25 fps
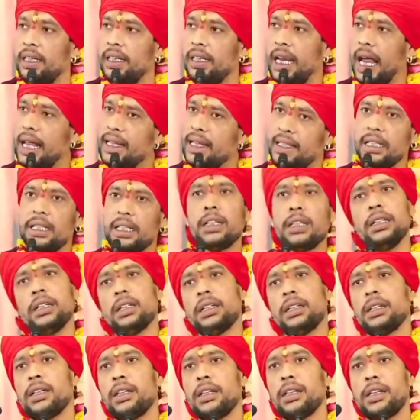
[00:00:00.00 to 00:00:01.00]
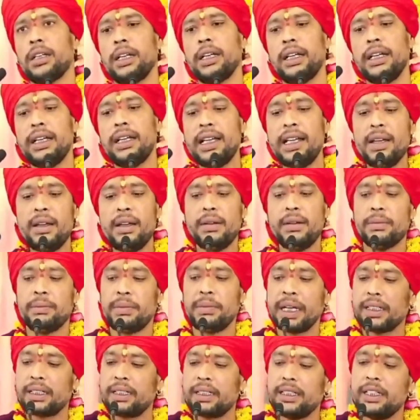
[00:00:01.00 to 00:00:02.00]
राजन ये
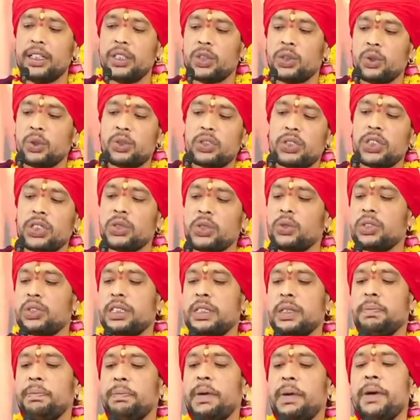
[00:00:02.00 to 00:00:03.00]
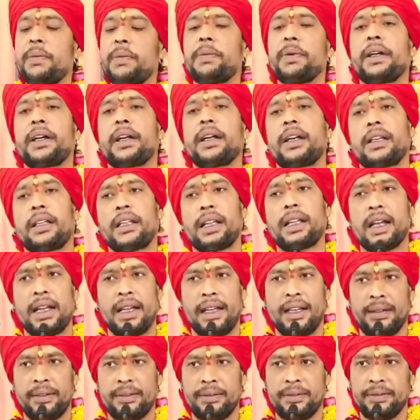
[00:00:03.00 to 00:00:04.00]
व्यक्ति दो चीजों से पाप करता
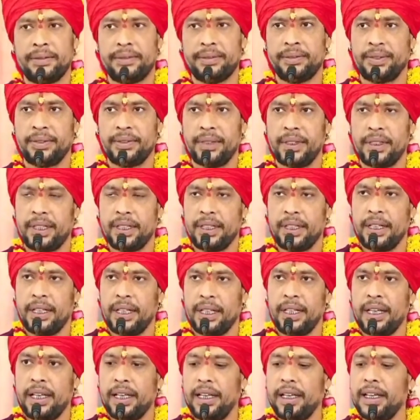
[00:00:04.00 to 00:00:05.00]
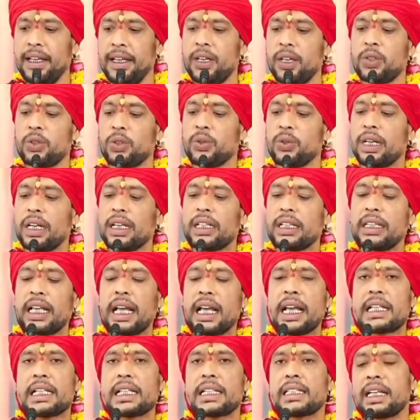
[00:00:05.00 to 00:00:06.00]
है एक तो
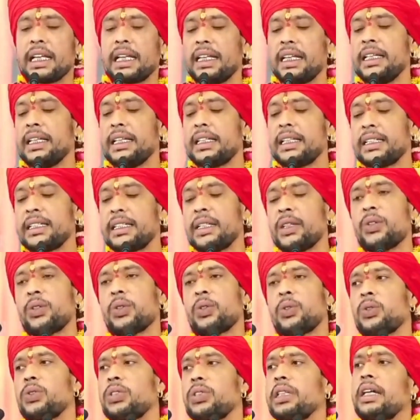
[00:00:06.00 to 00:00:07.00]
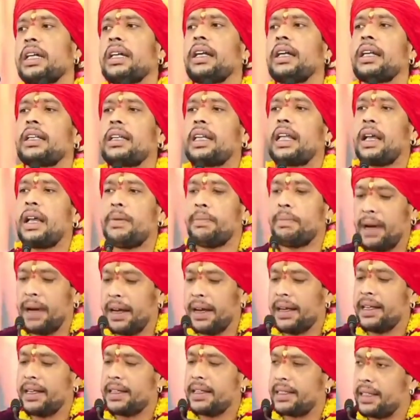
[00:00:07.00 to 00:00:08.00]
करता है शरीर से और दूसरा करता है
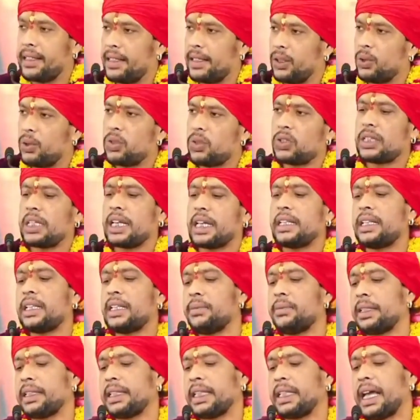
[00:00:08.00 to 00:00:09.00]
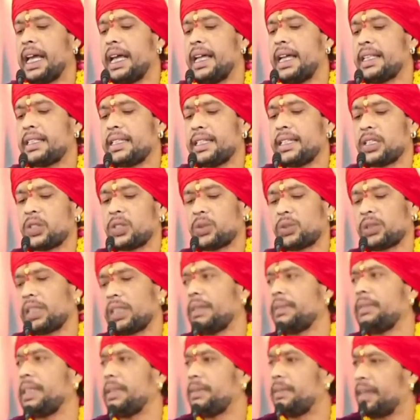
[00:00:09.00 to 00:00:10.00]
वाणी से दो साधन बताए हैं श्री
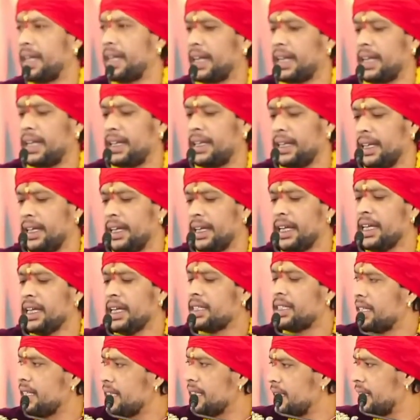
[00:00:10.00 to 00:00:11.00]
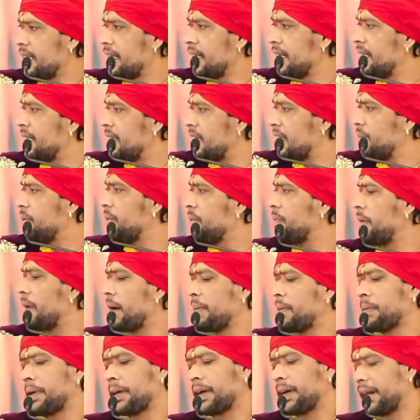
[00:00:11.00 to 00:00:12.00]
सुखदेव जी महाराज ने जिनसे ये जीव
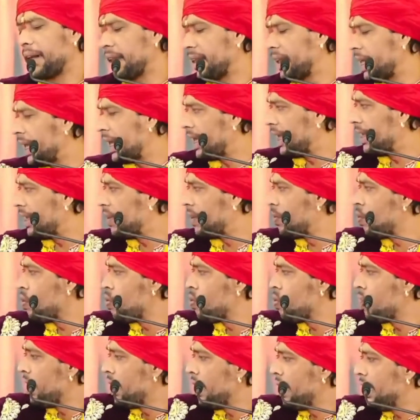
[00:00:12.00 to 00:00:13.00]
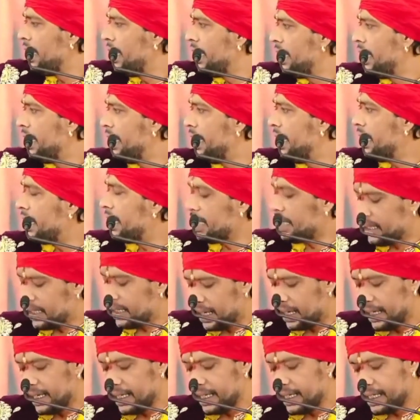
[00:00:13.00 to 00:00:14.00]
पाप करता है एक
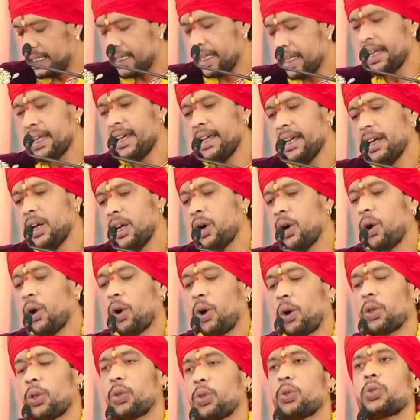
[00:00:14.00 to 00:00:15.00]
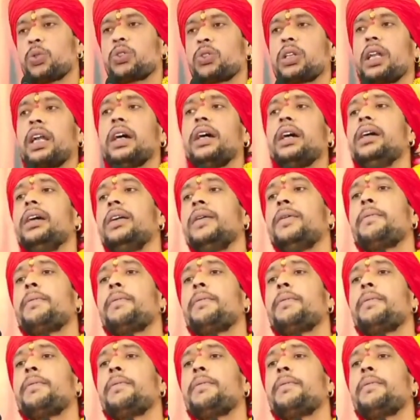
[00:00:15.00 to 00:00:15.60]
शरीर से और दूसरा